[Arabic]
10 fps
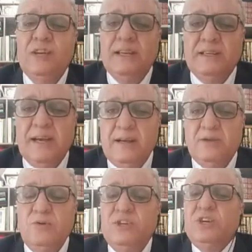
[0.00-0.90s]
الجيل
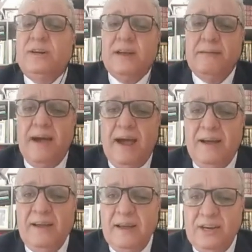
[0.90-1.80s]
الثالث والجيل الرابع
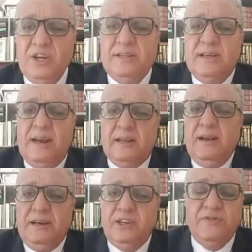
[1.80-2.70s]
الجيل الثالث
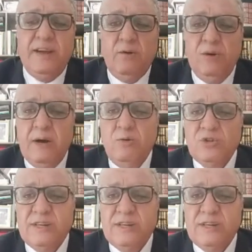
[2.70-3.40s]
اللي احنا شفناه ولا